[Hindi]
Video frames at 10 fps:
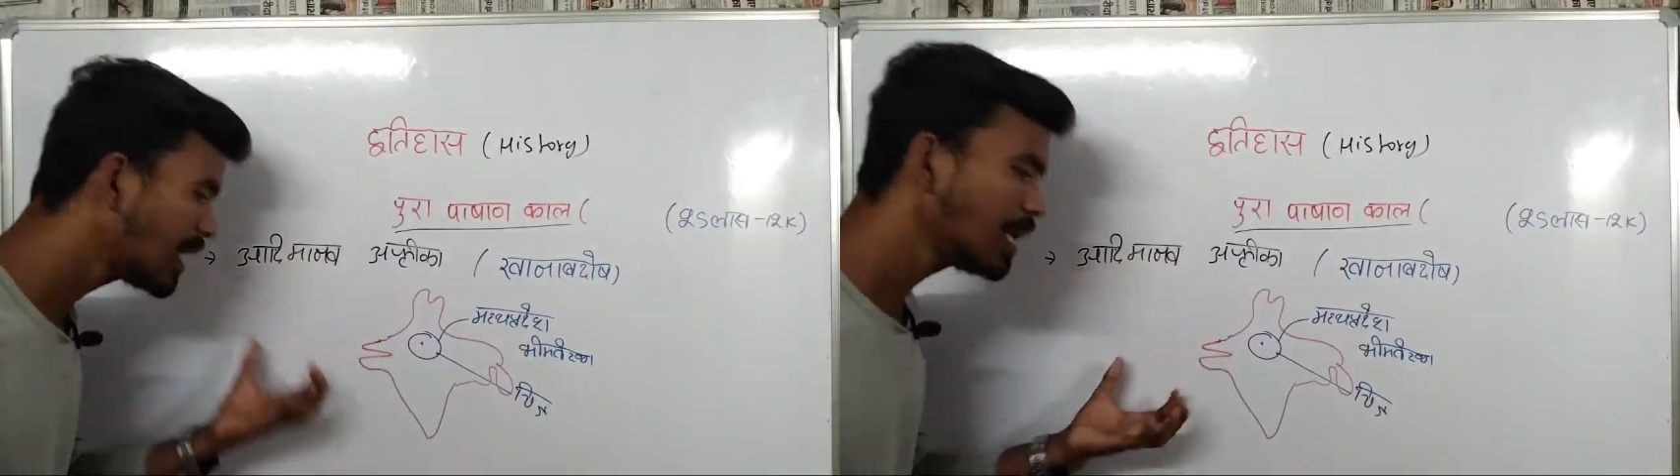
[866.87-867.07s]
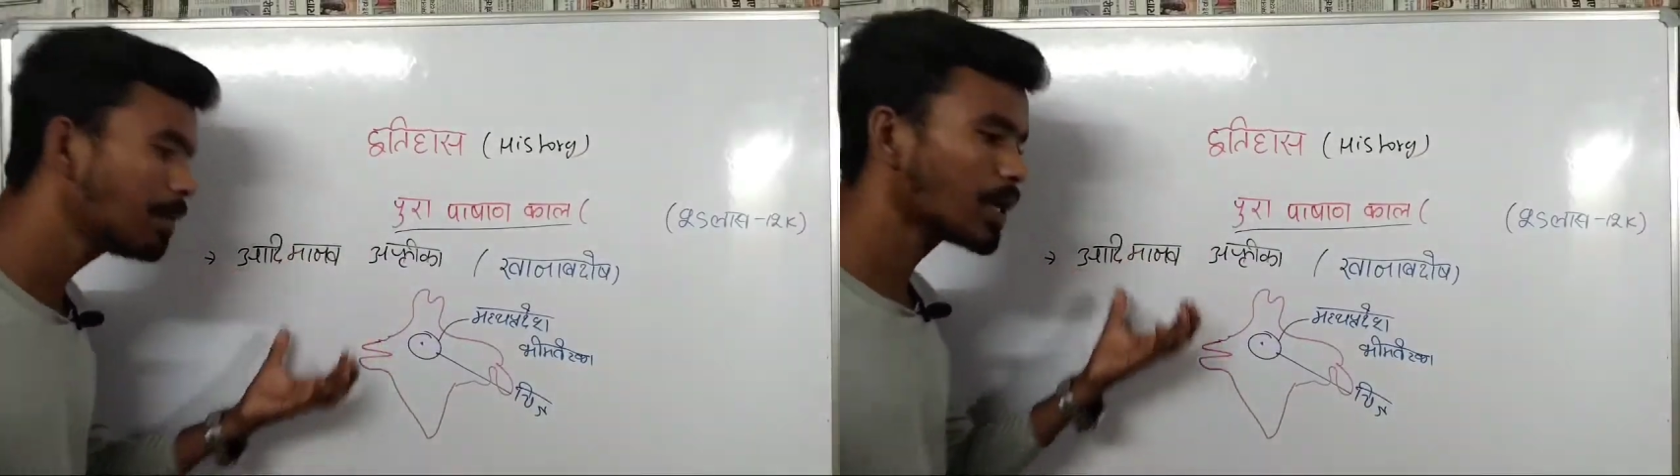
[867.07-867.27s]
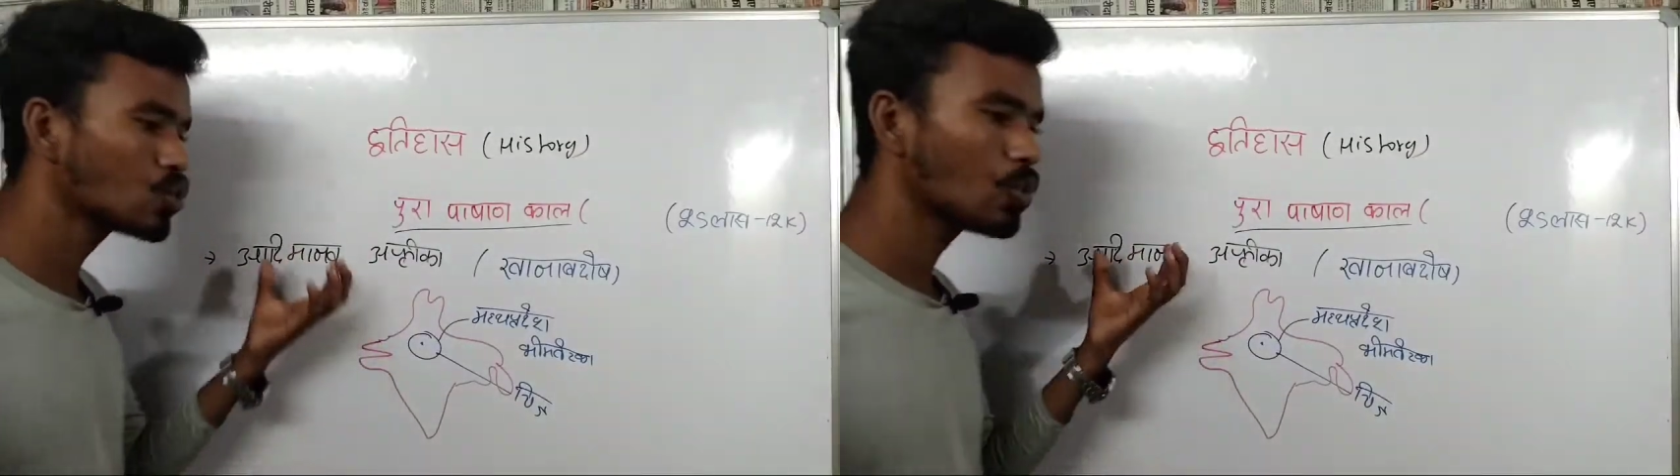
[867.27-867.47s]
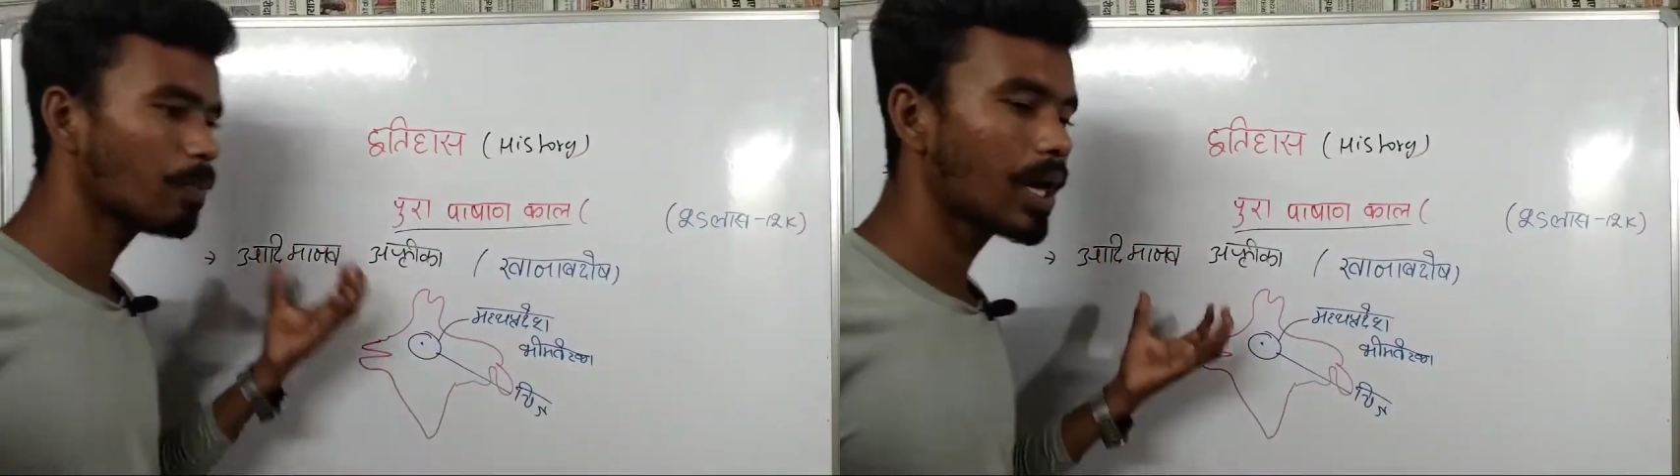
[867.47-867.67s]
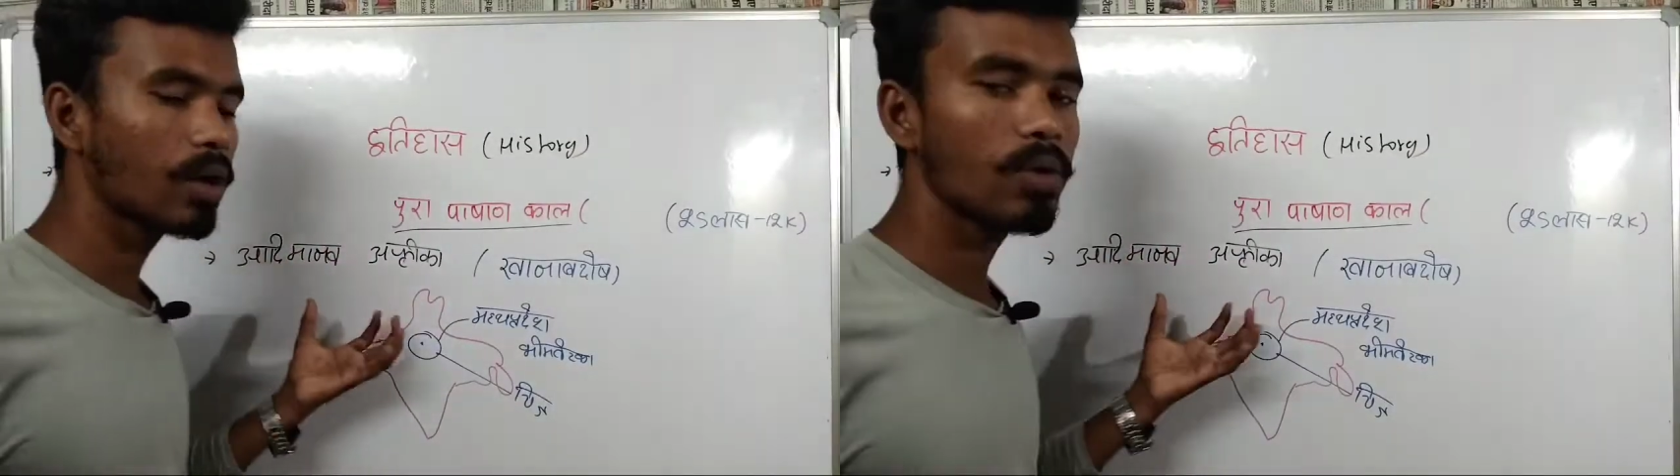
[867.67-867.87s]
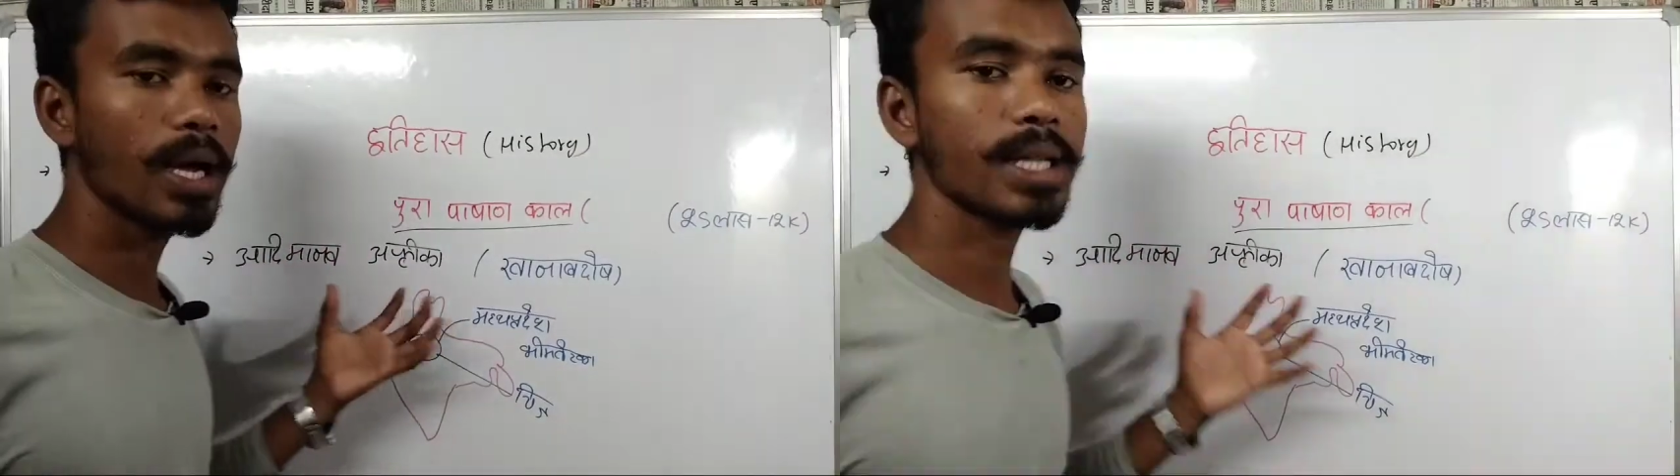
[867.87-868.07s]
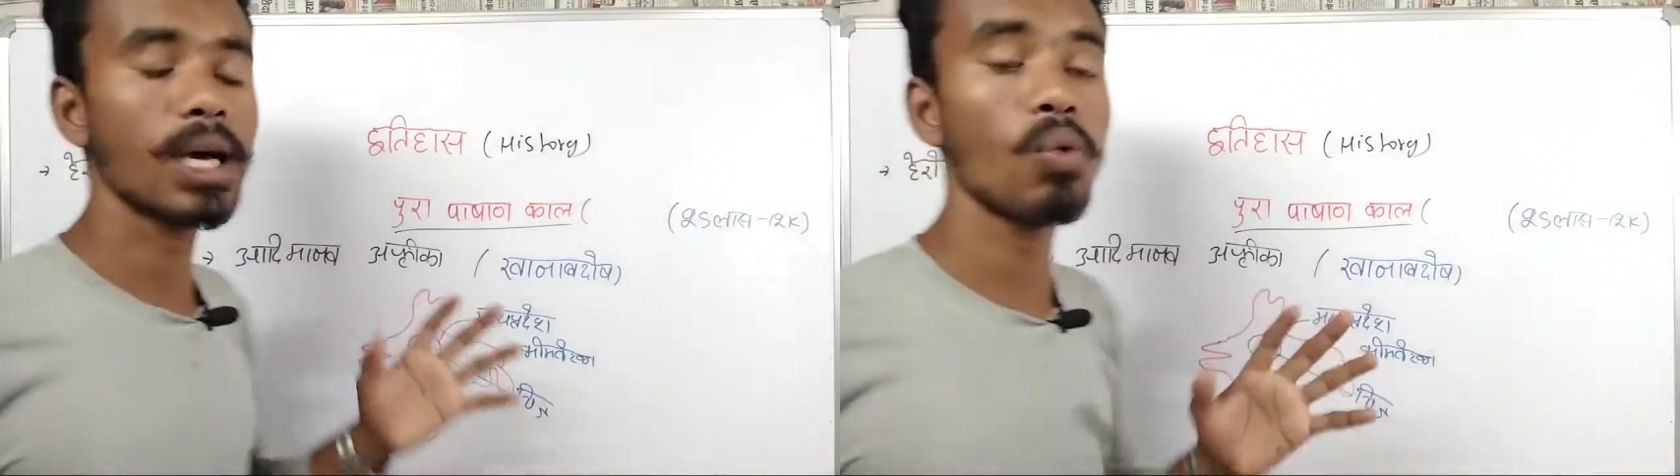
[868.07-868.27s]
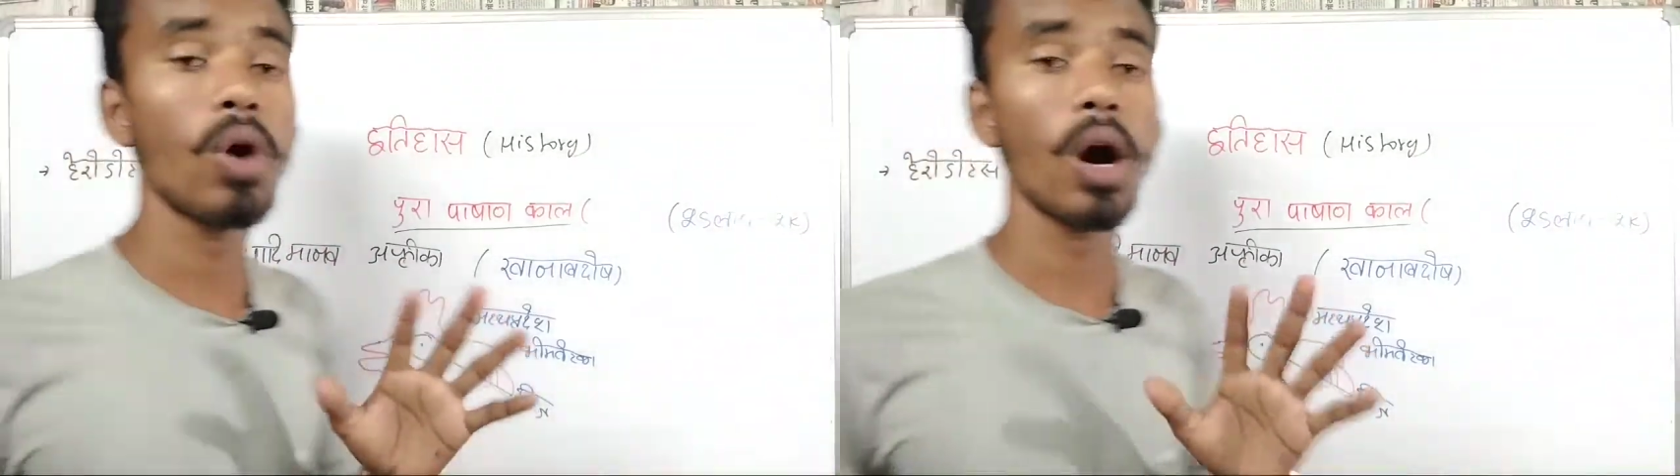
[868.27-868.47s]
पहली बार जो मानव आया
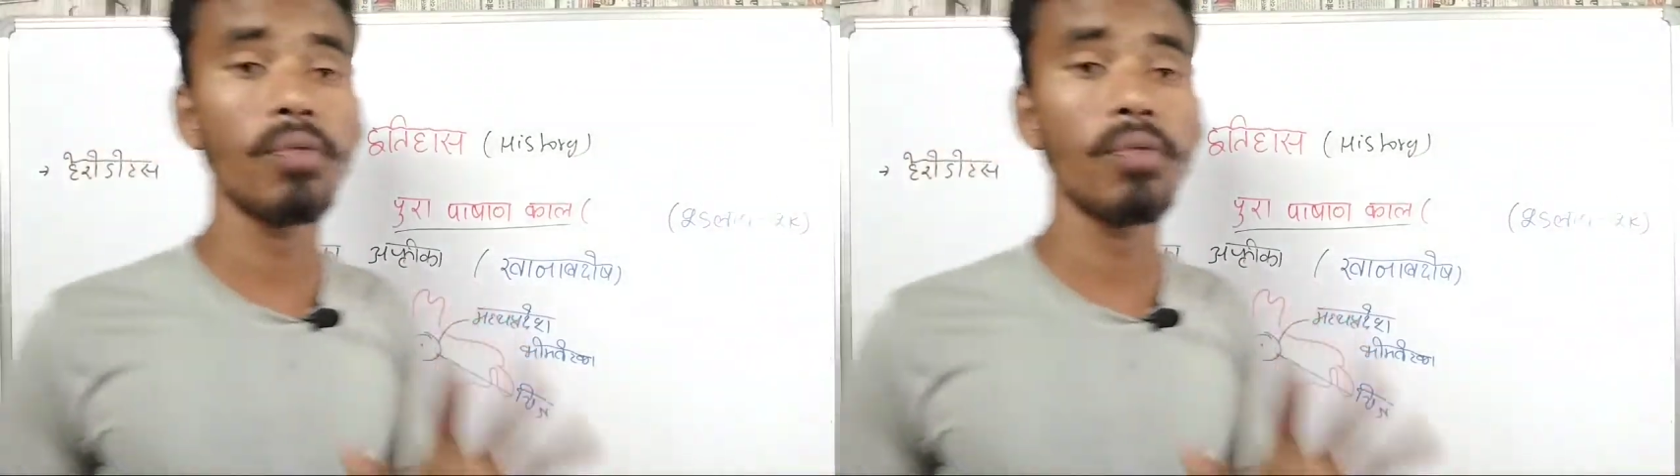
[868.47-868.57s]
था वो